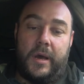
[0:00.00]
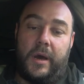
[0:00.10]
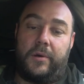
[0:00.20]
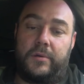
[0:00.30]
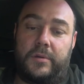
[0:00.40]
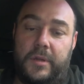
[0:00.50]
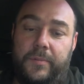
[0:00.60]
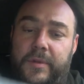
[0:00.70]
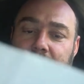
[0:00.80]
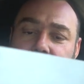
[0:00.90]
Охота на
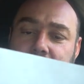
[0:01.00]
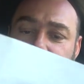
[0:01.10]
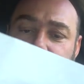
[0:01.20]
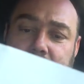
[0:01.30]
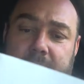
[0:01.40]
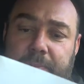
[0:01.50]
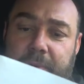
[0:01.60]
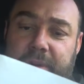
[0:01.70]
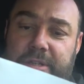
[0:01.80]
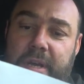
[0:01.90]
медведя
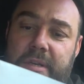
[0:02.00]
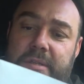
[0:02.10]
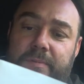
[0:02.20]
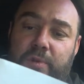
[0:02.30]
сопровождается